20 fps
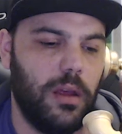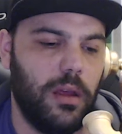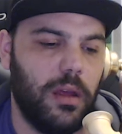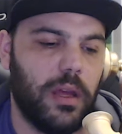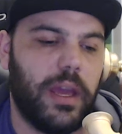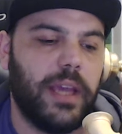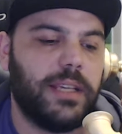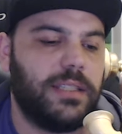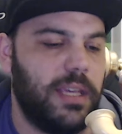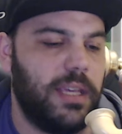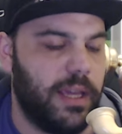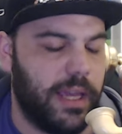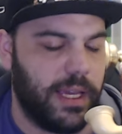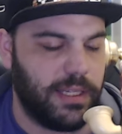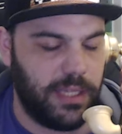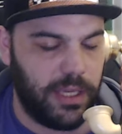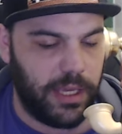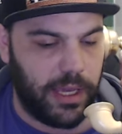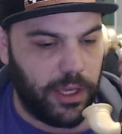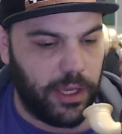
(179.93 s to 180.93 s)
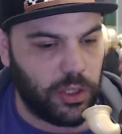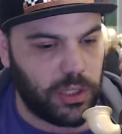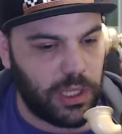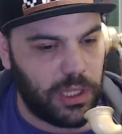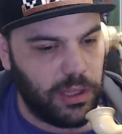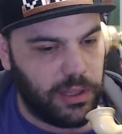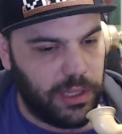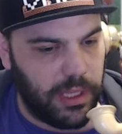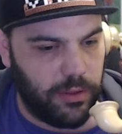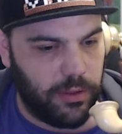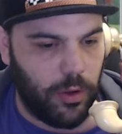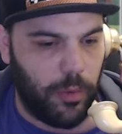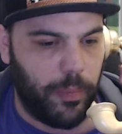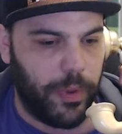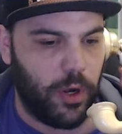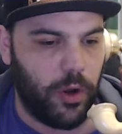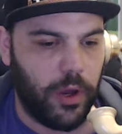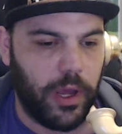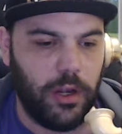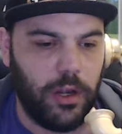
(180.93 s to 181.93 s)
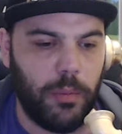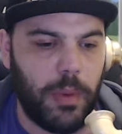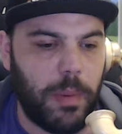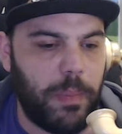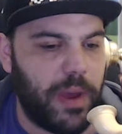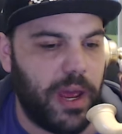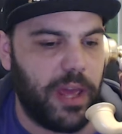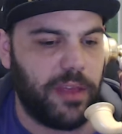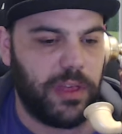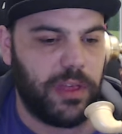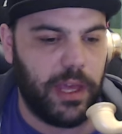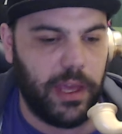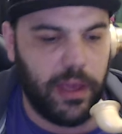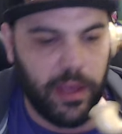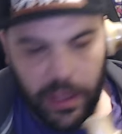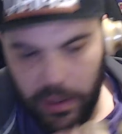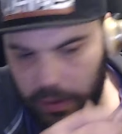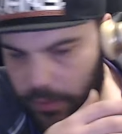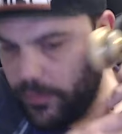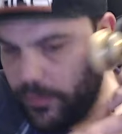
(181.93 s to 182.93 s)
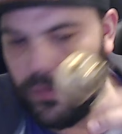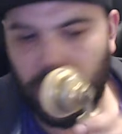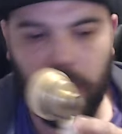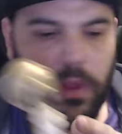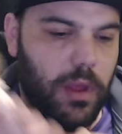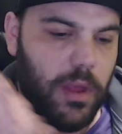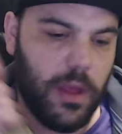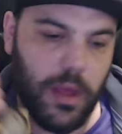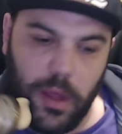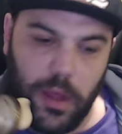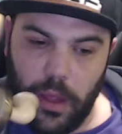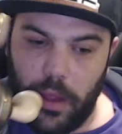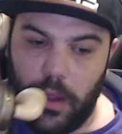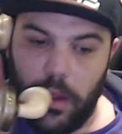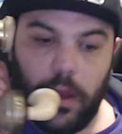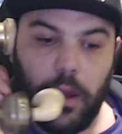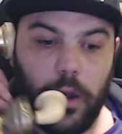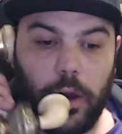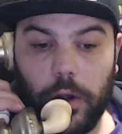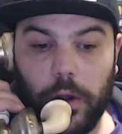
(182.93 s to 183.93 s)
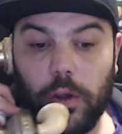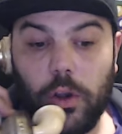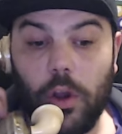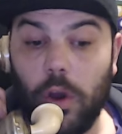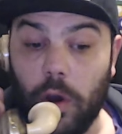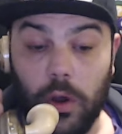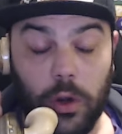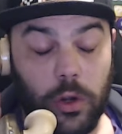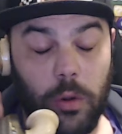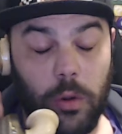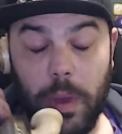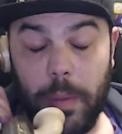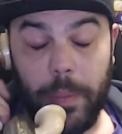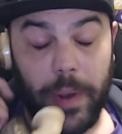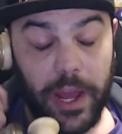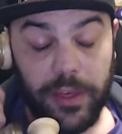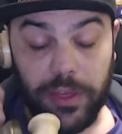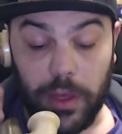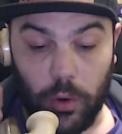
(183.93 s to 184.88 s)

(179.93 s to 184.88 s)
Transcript: Que sí, que sí, que yo te entiendo, pero que no me parece no, no me parece